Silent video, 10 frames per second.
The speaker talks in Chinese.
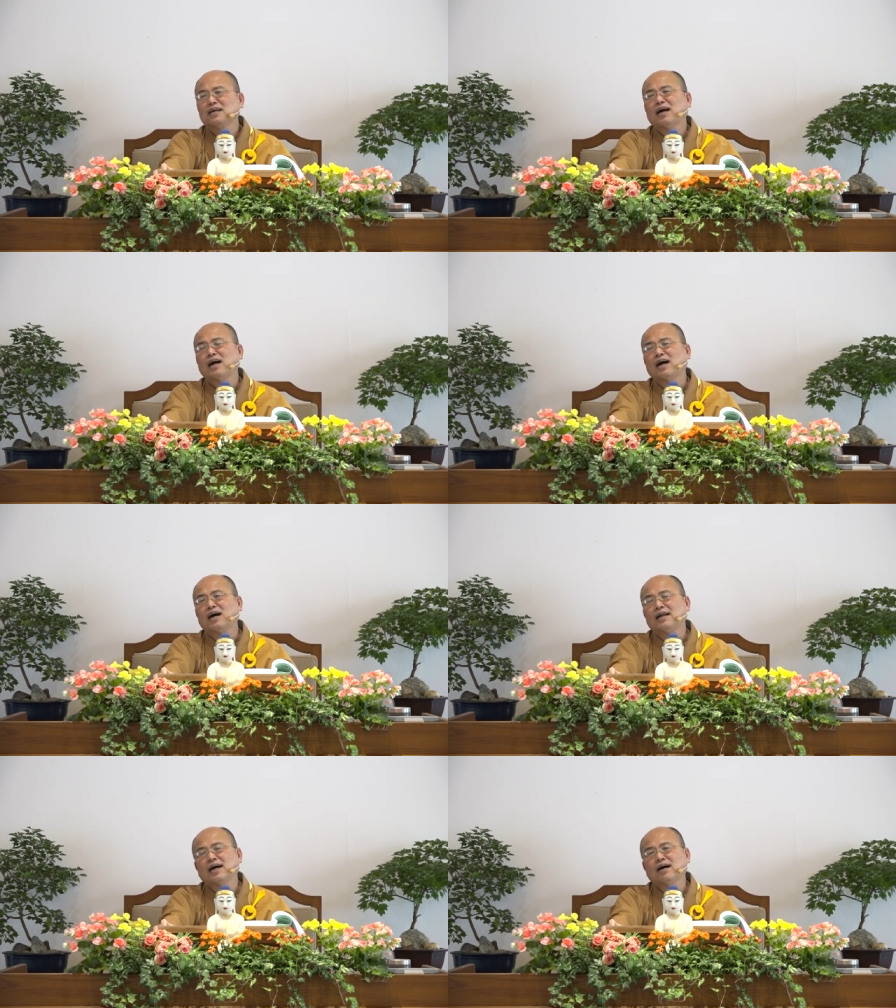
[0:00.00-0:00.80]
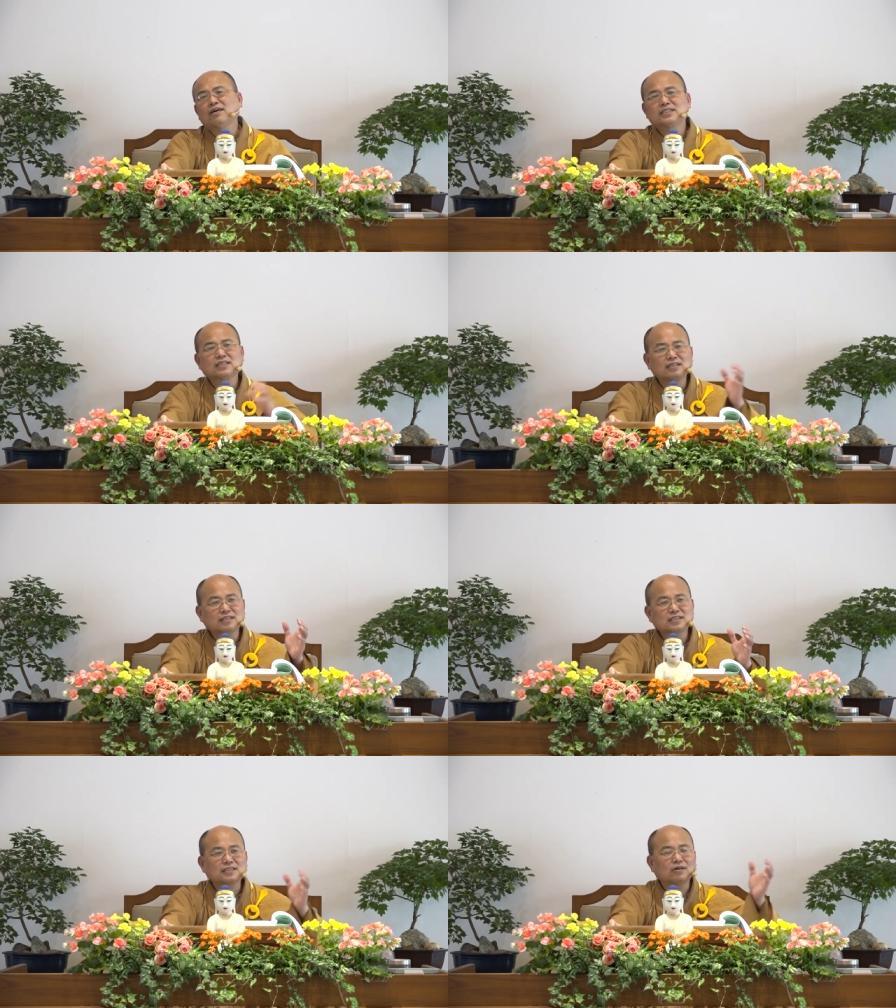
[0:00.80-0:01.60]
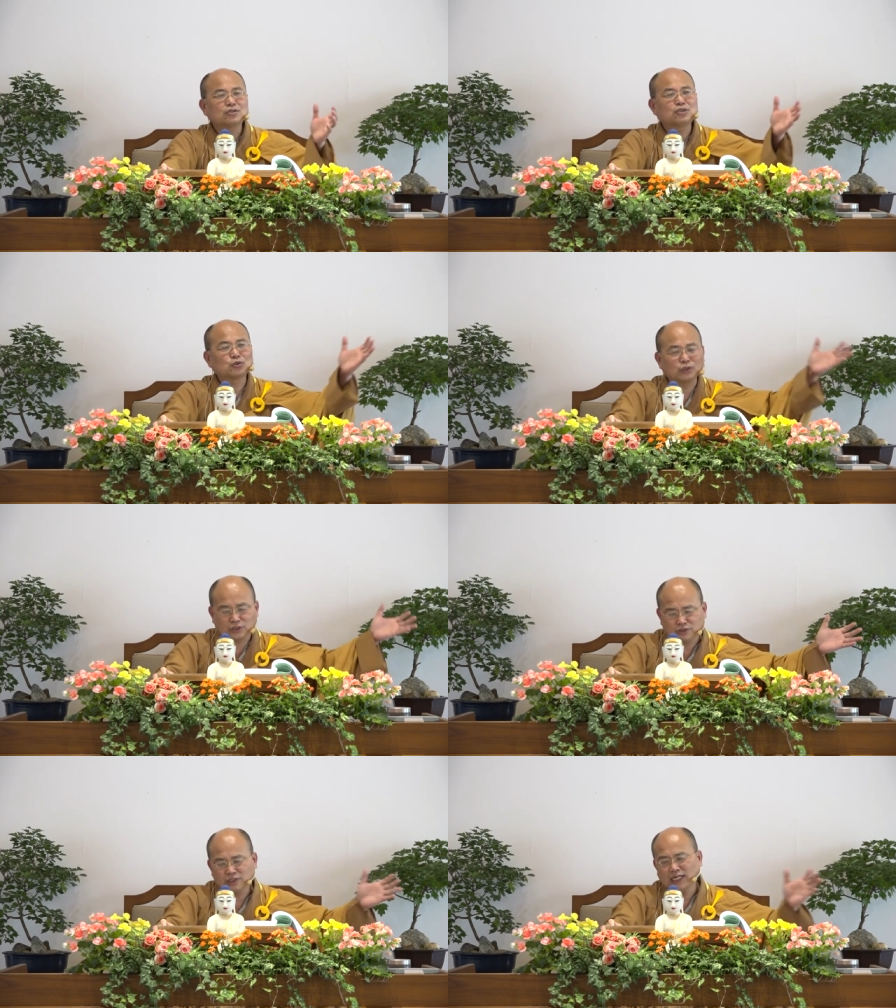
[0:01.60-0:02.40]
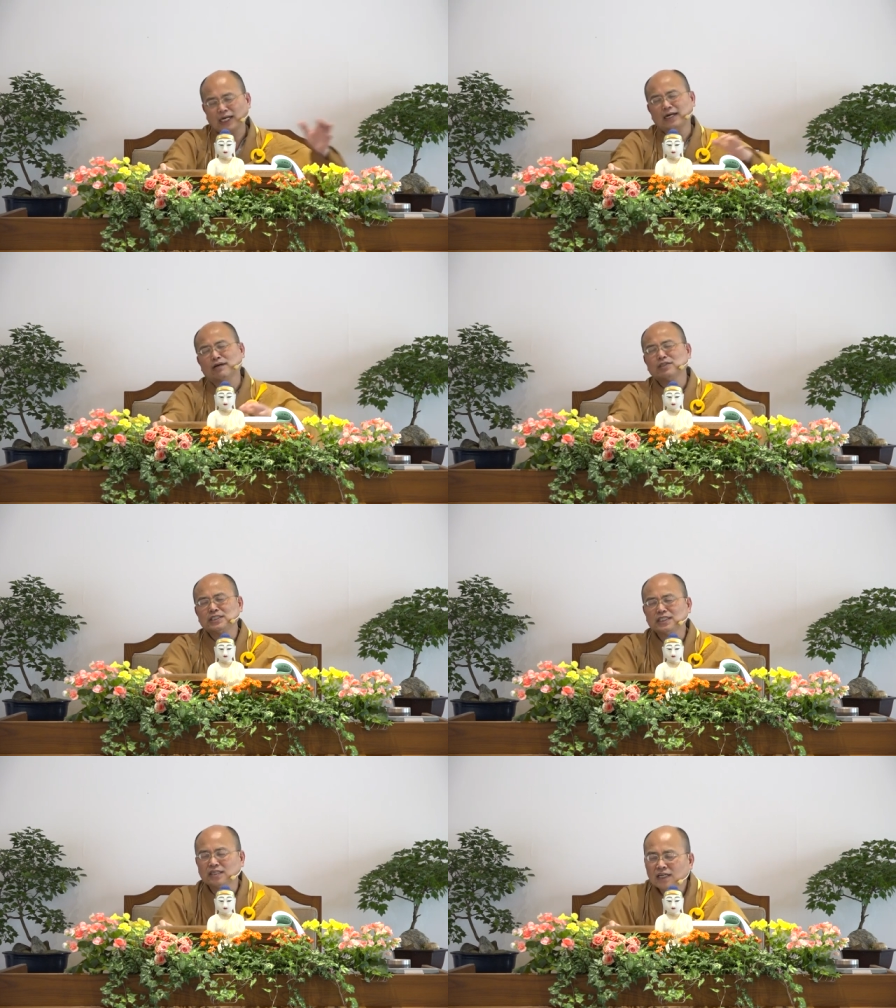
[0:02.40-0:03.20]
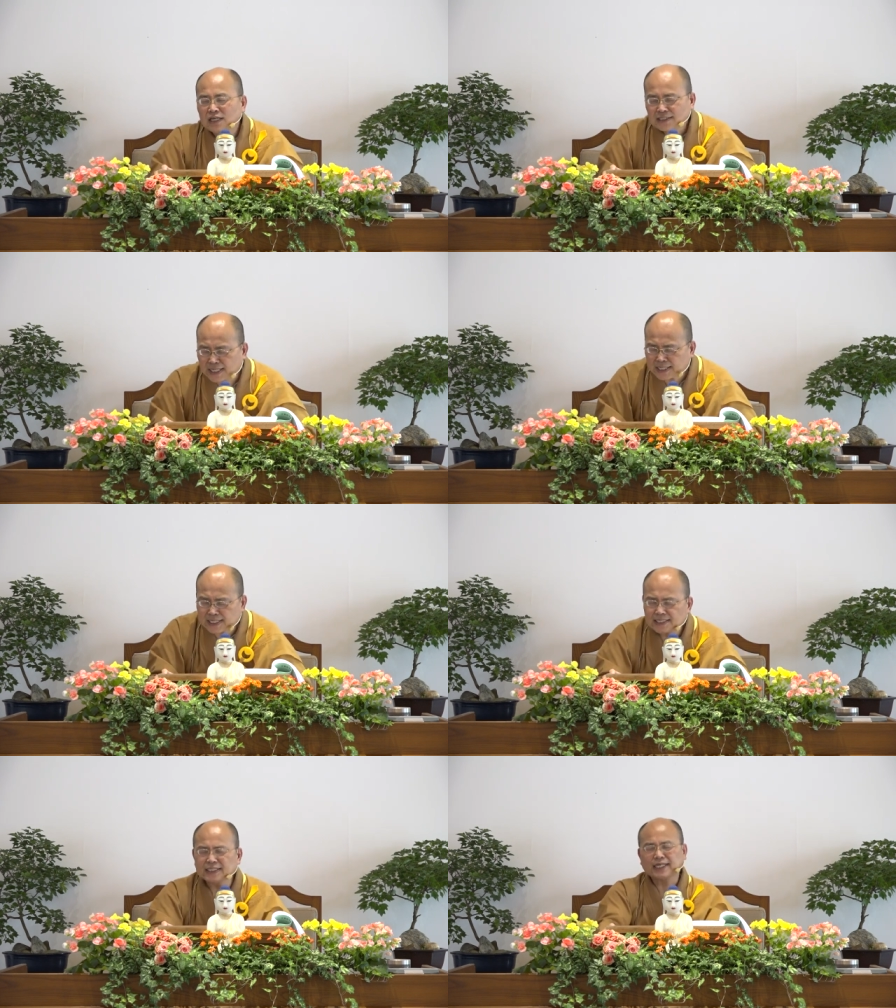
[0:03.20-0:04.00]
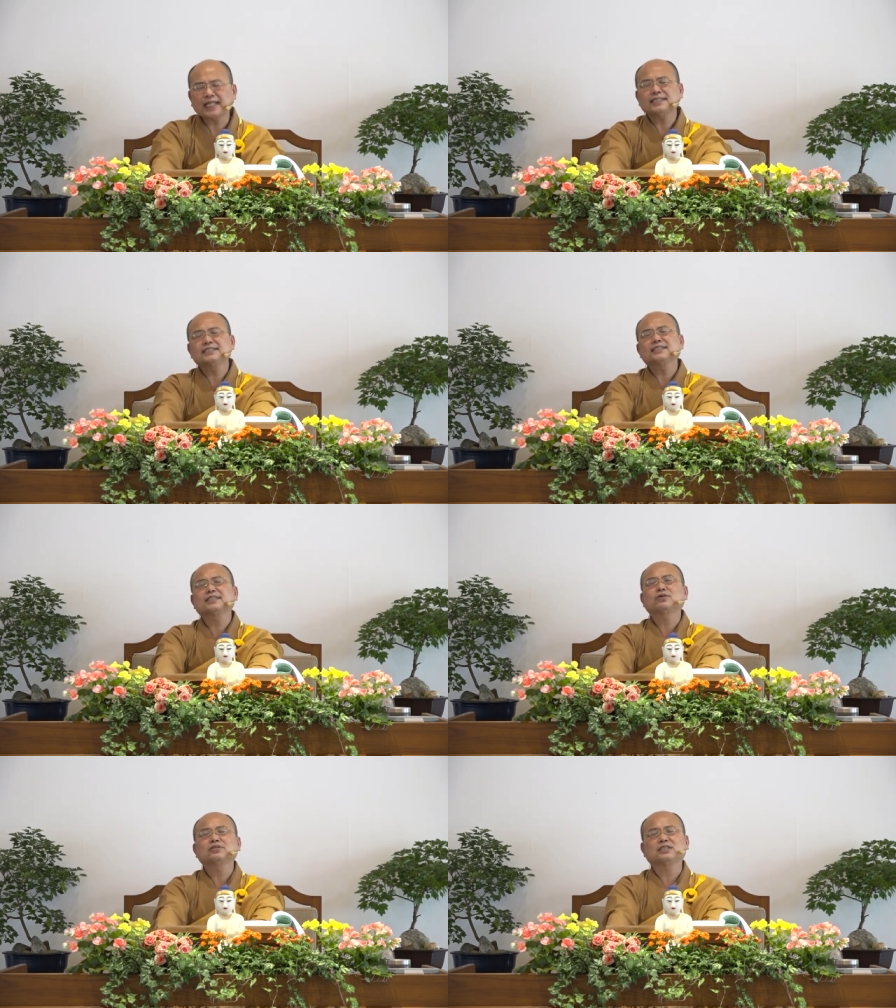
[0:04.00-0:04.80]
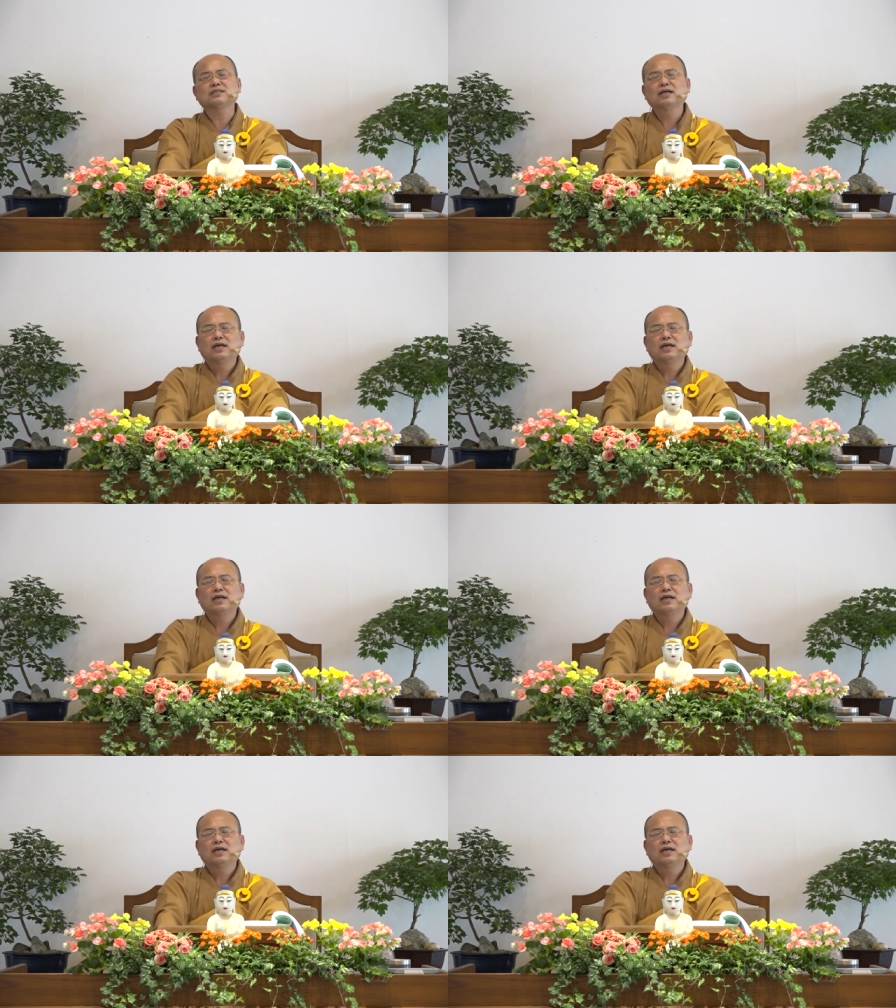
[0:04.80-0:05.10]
啊，然后这个人死后去做牛，啊，很这他才可以看见这些东西。